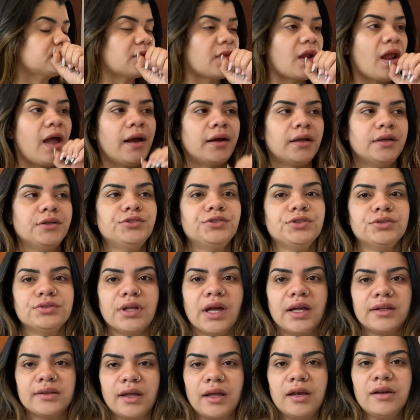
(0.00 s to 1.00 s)
Acredito que
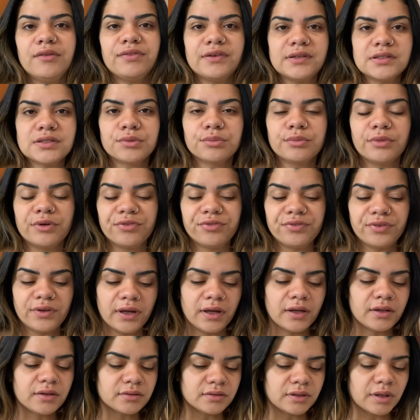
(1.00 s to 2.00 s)
até ele fazer um
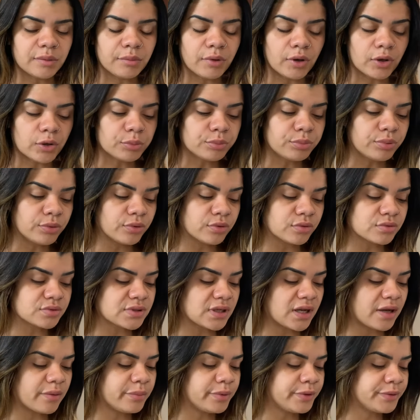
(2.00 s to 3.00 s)
efeito demora um pouco,
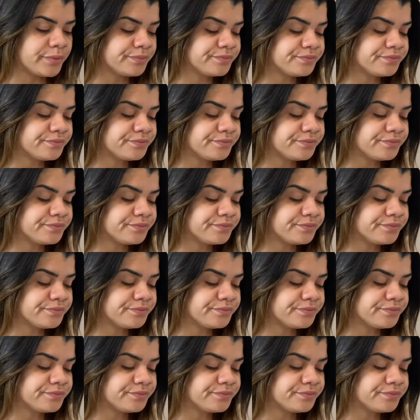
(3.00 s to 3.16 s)
sabe?